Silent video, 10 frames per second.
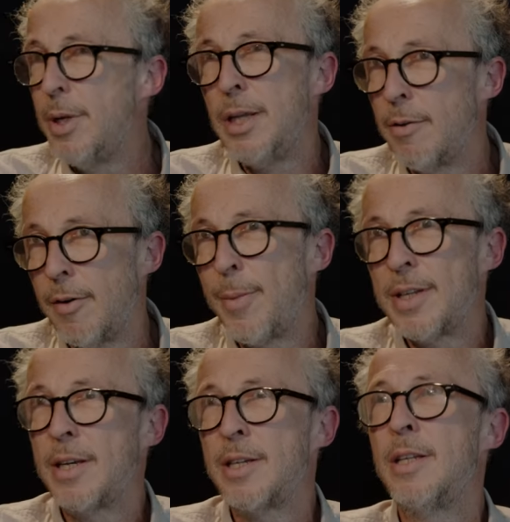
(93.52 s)
oui, on va
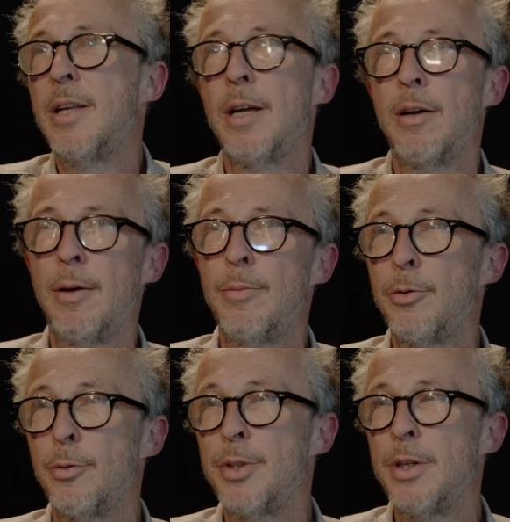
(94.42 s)
pas se cacher derrière
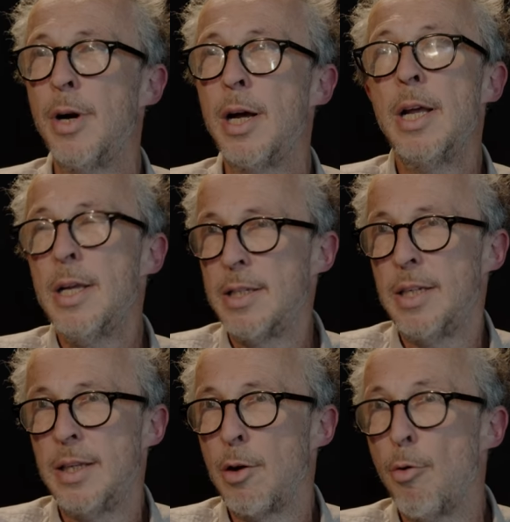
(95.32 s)
son petit doigt,
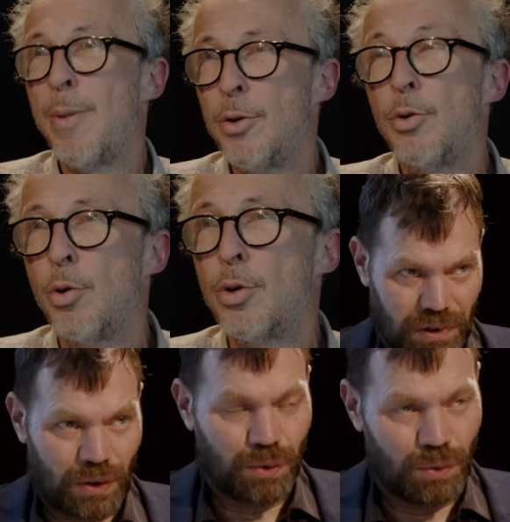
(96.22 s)
c'est un combat de
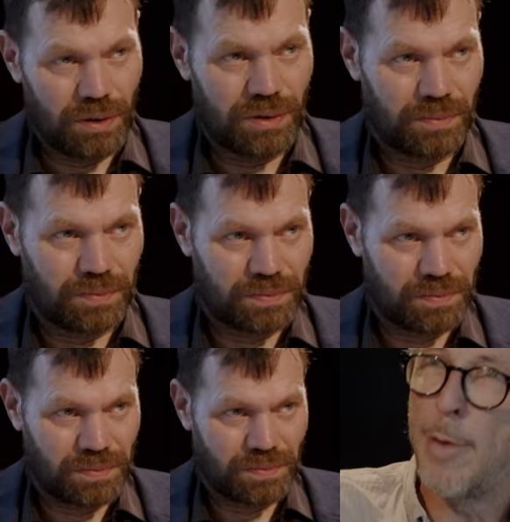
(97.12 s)
gauche, mais de gauche
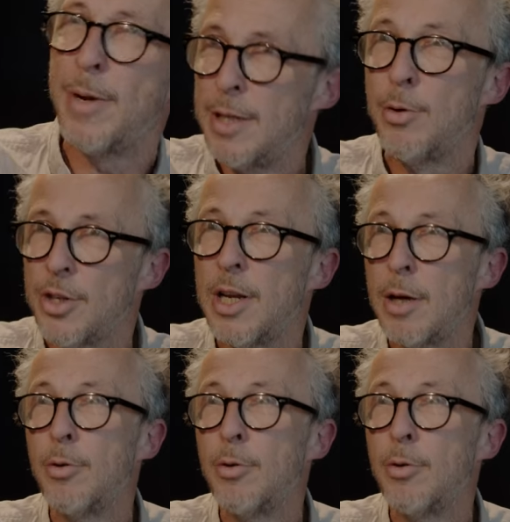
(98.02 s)
très problématique au sein de la